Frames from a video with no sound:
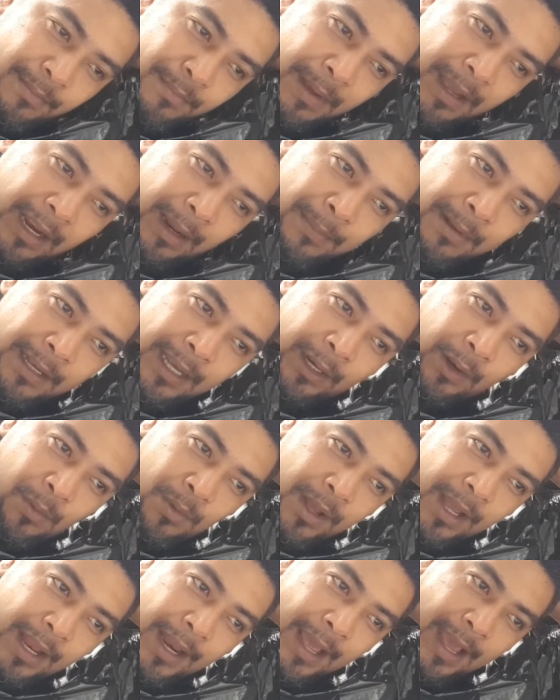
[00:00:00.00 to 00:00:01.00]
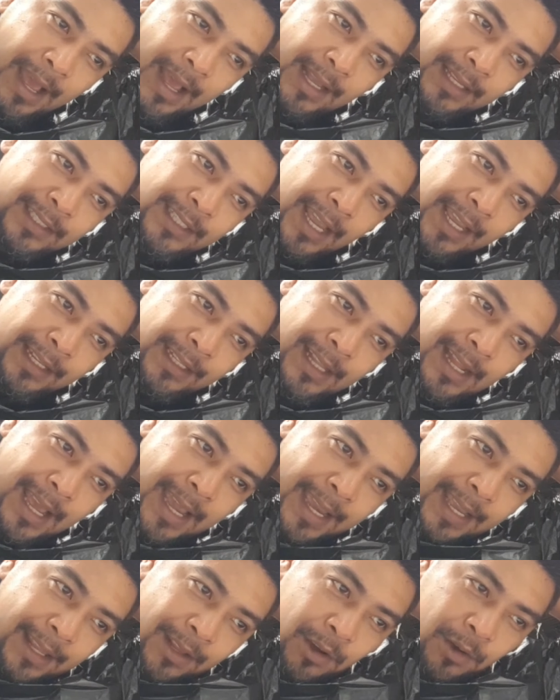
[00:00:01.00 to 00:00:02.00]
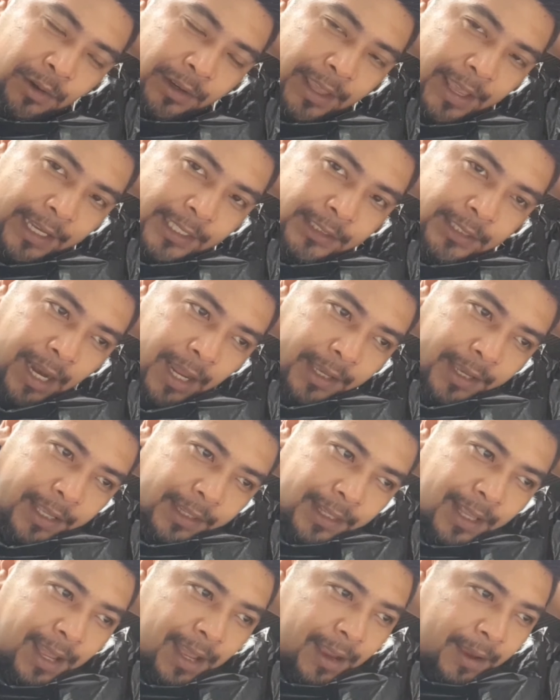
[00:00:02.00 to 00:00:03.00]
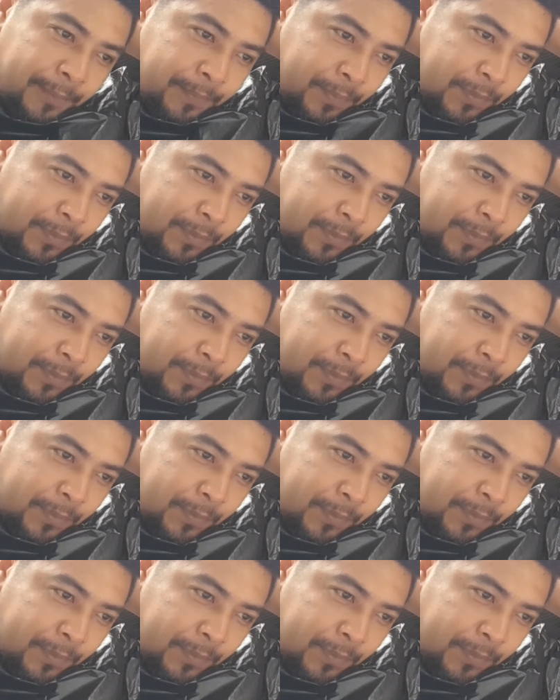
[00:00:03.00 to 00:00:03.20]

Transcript: para magkaroon ka ng sideline or extra kita.